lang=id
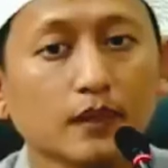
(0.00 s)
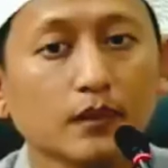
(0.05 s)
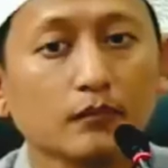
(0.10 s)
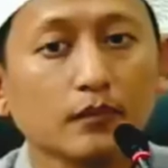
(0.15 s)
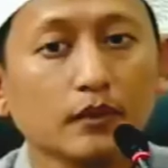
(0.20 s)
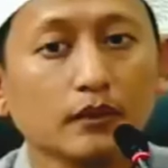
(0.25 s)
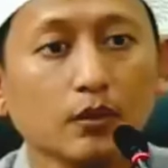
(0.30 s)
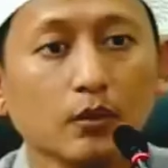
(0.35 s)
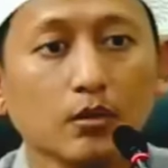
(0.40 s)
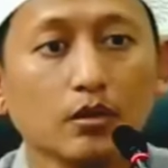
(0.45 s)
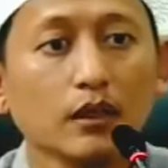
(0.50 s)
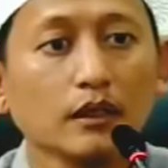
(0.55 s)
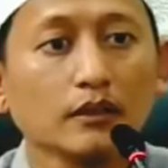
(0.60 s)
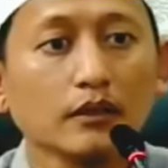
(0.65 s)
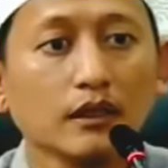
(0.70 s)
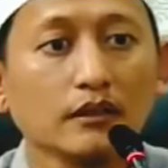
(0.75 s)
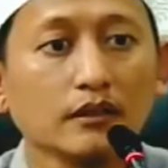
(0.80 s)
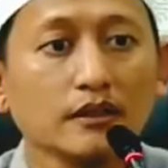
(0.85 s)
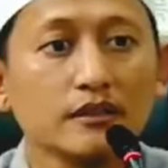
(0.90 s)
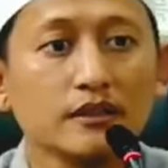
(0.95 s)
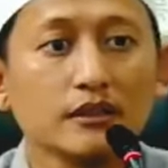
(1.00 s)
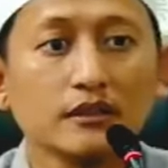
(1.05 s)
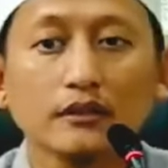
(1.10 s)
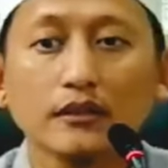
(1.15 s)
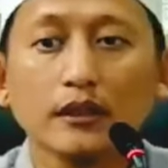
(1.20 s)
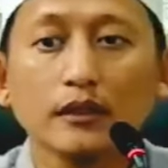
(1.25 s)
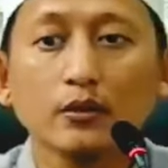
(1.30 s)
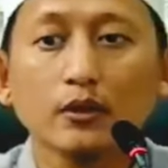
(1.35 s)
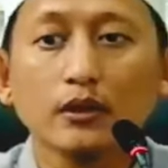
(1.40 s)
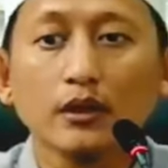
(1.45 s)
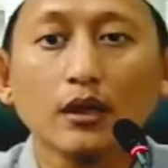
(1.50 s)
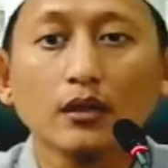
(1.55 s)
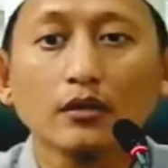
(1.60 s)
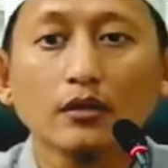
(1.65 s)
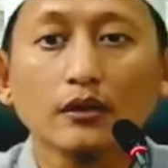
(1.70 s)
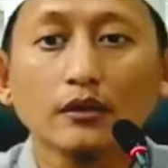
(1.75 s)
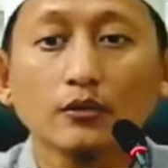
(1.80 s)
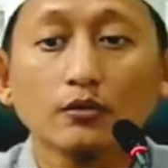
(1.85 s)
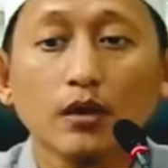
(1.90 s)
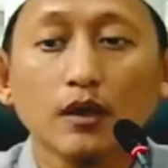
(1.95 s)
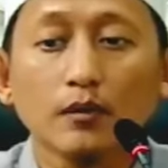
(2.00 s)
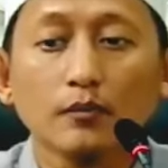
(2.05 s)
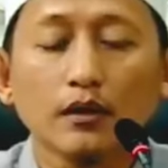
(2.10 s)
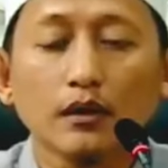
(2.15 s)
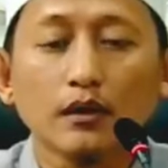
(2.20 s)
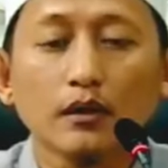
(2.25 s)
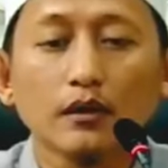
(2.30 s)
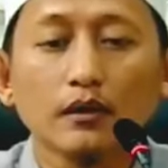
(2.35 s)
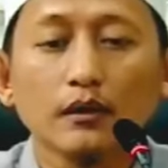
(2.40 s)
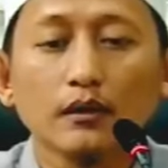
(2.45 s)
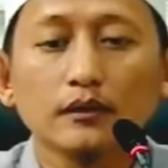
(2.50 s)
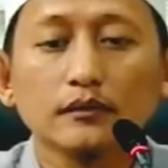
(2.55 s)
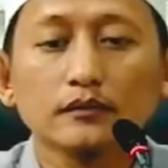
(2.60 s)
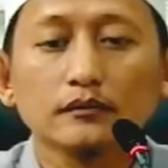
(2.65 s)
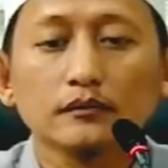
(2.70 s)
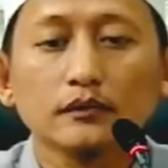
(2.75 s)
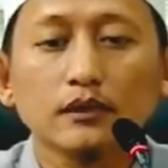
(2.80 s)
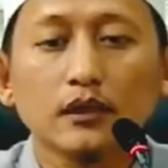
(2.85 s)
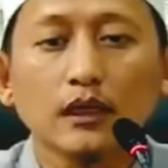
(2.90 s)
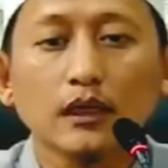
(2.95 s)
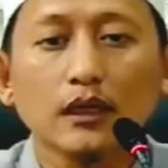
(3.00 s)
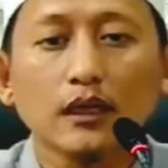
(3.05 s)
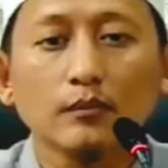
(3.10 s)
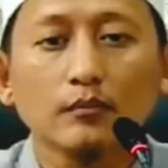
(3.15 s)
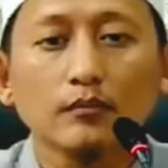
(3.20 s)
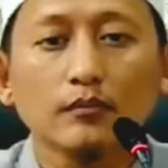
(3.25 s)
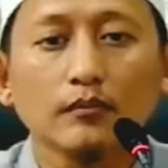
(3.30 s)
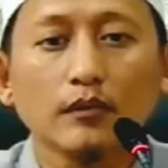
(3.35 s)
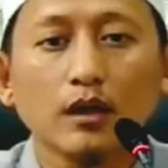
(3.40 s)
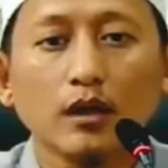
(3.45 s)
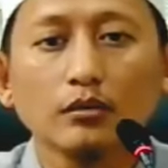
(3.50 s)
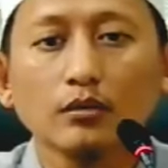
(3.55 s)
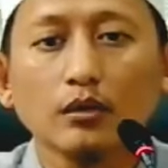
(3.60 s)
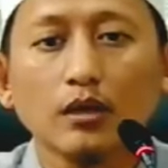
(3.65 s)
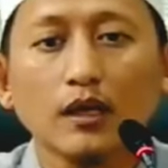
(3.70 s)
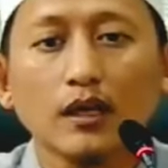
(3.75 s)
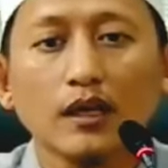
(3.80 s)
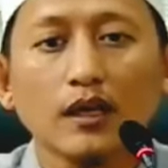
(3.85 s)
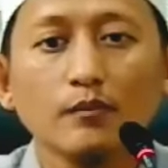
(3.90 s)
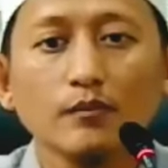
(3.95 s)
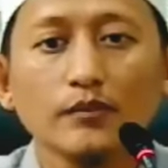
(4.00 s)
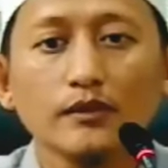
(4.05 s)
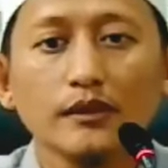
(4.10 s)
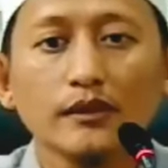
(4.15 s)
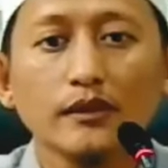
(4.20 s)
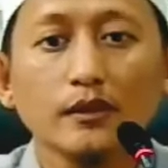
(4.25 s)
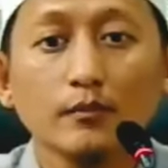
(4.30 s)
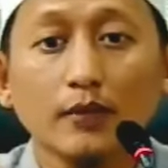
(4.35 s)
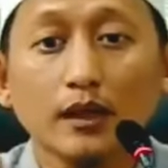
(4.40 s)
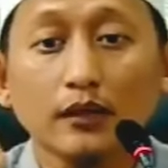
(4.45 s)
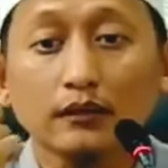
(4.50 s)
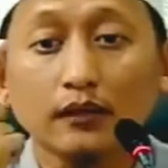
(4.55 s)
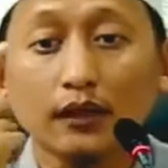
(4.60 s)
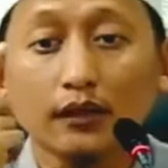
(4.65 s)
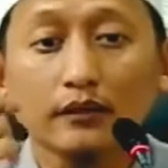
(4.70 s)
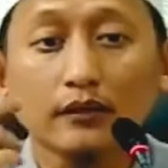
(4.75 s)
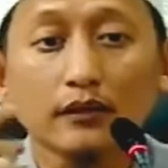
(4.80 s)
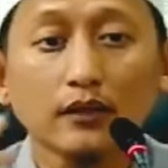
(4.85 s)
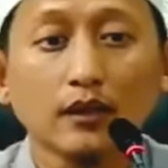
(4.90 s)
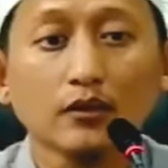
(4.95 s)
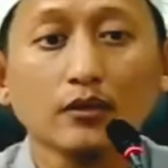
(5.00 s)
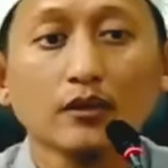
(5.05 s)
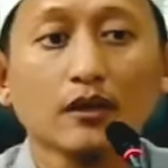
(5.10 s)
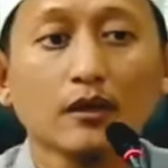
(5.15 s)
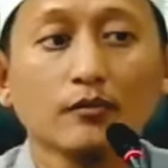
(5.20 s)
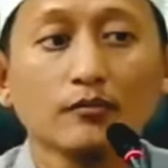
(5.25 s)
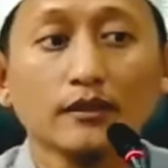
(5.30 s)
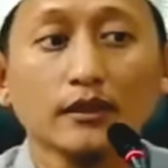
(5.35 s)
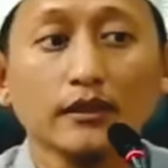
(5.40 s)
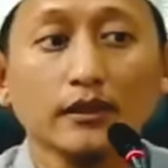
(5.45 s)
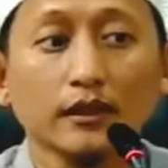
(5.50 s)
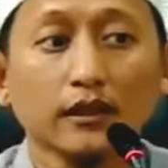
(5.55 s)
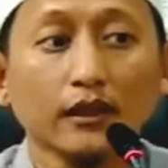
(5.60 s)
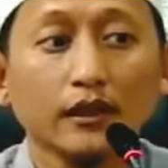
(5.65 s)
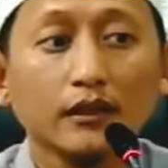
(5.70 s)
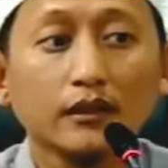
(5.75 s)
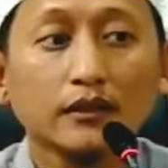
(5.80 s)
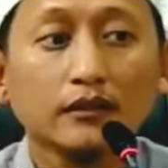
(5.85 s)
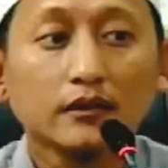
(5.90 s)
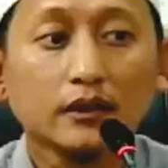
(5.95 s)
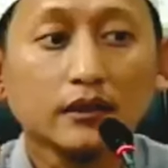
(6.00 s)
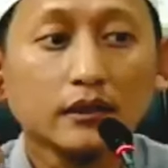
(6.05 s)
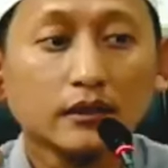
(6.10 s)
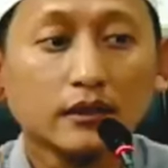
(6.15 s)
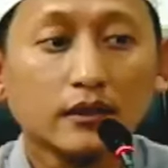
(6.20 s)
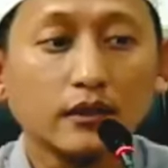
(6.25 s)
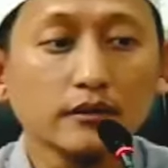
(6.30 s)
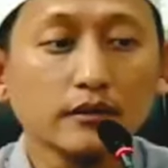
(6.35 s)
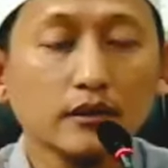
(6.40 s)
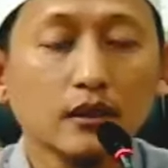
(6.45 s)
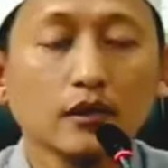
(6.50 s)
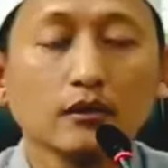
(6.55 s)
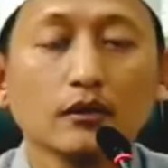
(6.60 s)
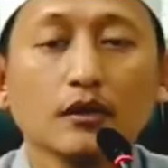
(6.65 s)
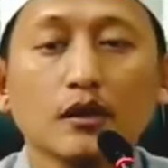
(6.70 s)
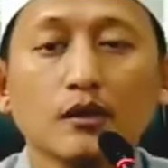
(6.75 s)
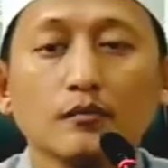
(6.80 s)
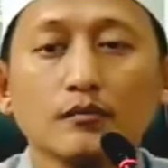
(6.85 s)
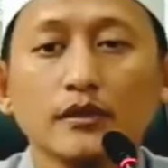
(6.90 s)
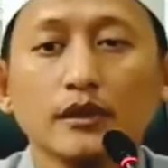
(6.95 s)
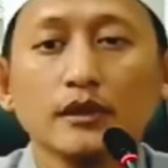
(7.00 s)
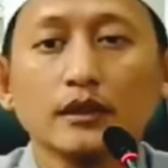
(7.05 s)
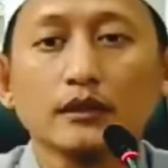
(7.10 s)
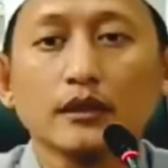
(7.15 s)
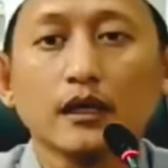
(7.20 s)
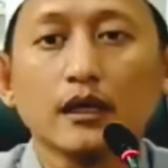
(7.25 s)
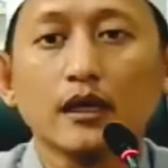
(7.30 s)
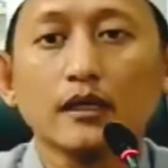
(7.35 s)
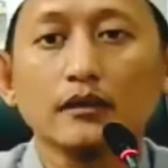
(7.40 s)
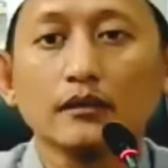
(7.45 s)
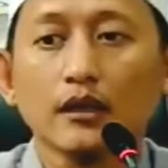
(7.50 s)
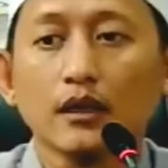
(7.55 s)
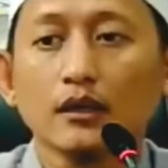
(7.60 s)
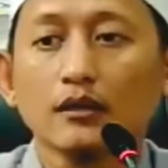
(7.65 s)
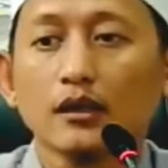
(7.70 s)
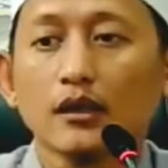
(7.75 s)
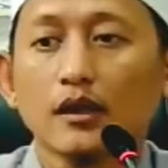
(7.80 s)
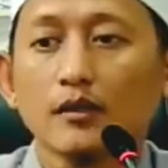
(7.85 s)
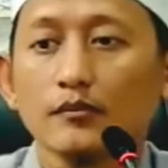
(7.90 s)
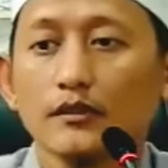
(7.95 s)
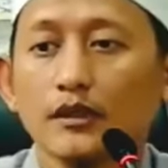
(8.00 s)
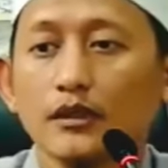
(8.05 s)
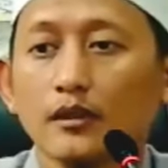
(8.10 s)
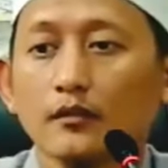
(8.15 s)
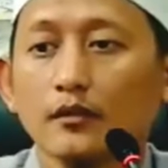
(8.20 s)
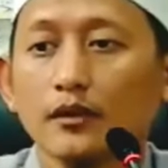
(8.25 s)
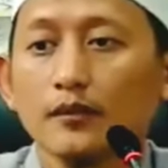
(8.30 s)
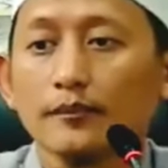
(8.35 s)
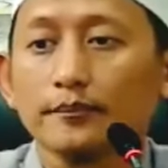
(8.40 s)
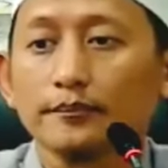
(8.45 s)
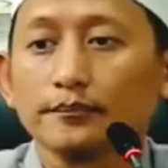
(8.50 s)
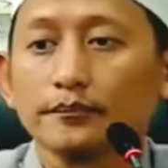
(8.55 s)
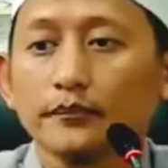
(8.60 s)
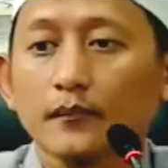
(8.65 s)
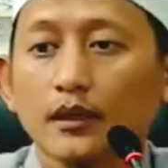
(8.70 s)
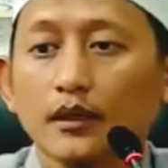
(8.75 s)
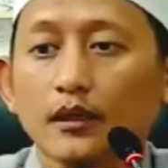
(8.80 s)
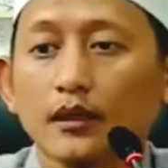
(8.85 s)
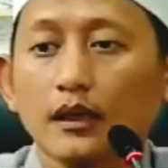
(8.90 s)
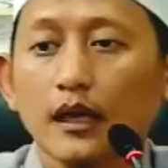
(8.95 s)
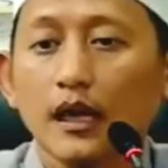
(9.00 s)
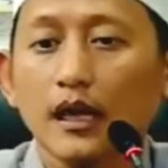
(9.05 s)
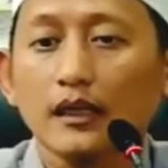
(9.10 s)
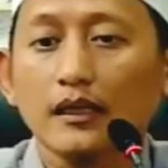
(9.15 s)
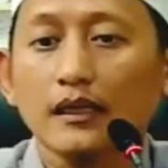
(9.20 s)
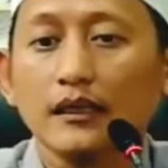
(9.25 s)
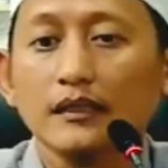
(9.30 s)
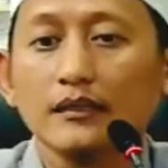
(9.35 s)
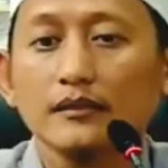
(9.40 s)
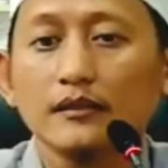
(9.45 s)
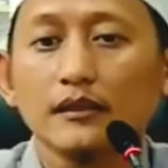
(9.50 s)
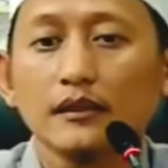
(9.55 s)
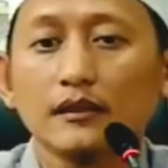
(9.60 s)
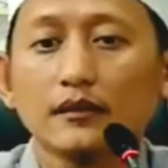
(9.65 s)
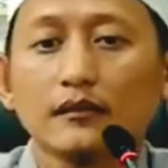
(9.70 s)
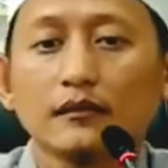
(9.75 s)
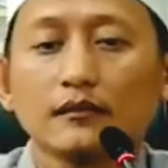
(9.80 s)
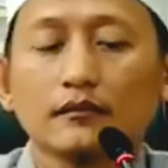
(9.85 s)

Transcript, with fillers: Berarti orang yang dicintai oleh Allah itu apa? Akan Allah akan menjadi matanya, Allah akan menjadi telinganya, Allah akan menjadi tangannya, Allah akan menjadi apa? Kakinya.